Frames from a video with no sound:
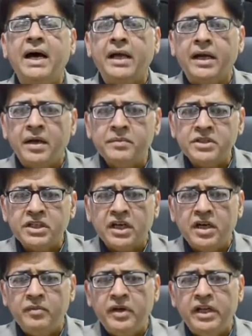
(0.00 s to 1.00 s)
आराम से
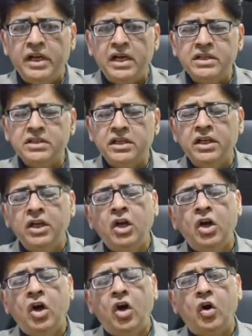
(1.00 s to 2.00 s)
काबिल इलाज
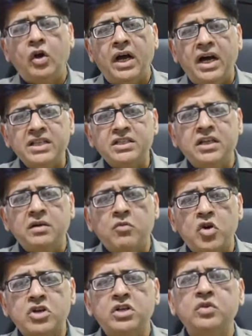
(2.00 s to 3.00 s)
हैं और आजकल
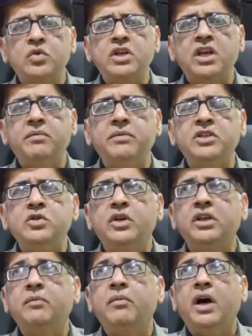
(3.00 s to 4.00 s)
मॉडर्न दुनिया में जो
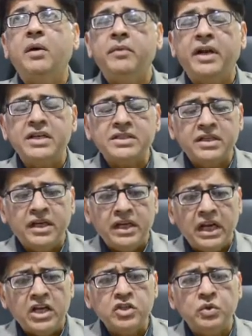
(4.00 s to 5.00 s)
इन अमराज का
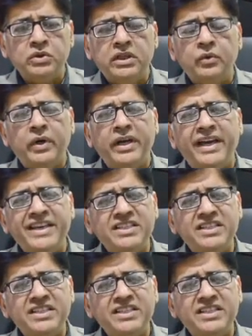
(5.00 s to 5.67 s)
इलाज होता है वो